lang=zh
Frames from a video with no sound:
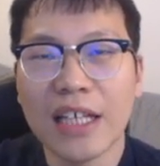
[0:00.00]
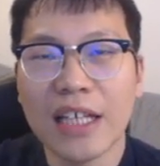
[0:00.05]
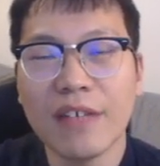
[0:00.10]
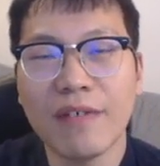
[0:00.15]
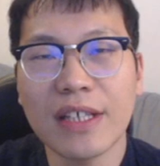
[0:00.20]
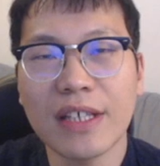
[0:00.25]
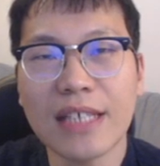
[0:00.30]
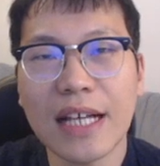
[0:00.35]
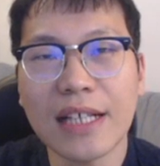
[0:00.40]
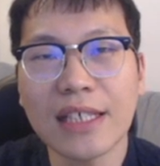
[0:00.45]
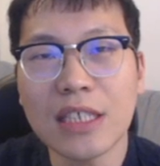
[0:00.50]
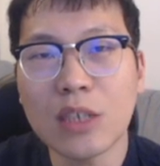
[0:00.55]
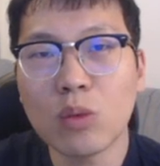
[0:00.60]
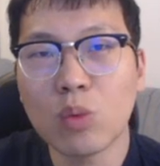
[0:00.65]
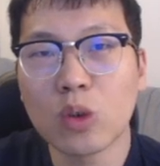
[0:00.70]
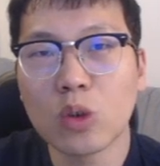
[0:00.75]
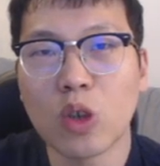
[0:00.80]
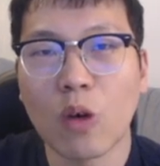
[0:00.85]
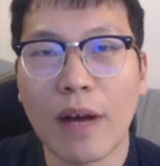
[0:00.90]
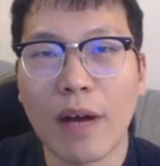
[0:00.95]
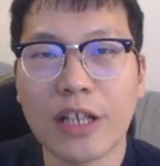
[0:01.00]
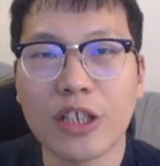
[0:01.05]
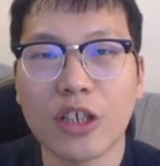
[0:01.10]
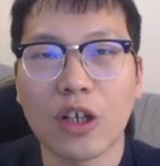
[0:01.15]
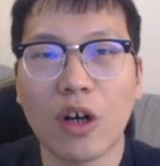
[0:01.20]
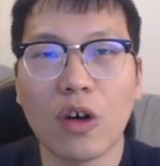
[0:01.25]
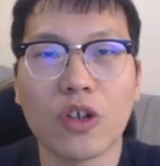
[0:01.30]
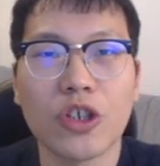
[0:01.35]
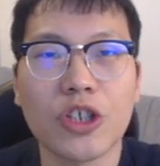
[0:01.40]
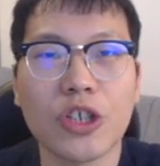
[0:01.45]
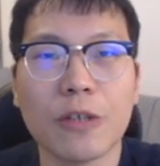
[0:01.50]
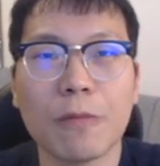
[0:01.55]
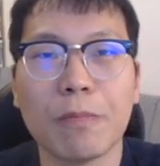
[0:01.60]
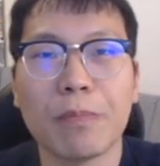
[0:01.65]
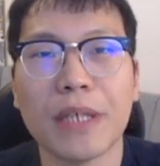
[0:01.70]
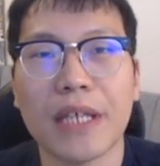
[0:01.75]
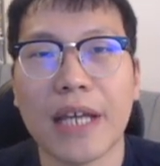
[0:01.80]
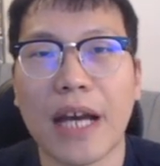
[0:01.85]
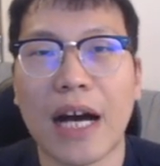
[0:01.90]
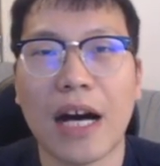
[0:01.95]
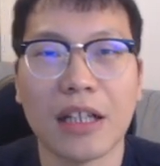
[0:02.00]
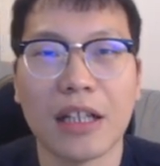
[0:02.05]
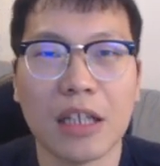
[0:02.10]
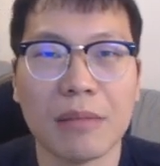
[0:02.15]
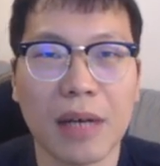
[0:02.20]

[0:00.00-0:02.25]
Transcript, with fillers: 因为在 G 五走完之后，势必啊，